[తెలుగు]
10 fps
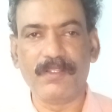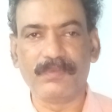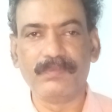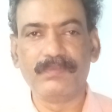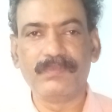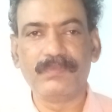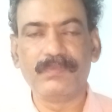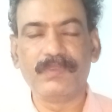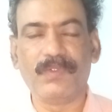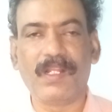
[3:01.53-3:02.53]
లేదు
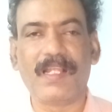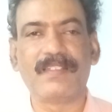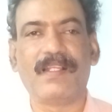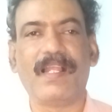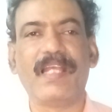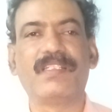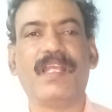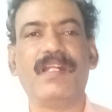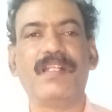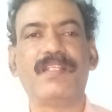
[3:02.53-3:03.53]
వీడియో నచ్చితే లైక్
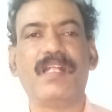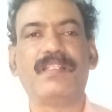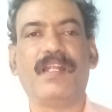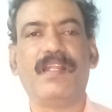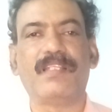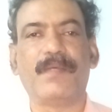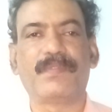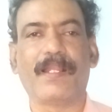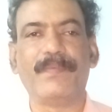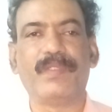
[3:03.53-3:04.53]
చేయండి షేర్ చేయండి
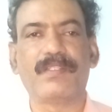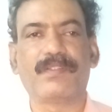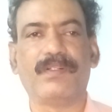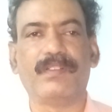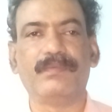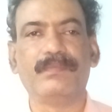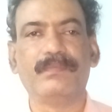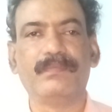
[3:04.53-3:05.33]
సబ్స్క్రైబ్ చేసుకోండి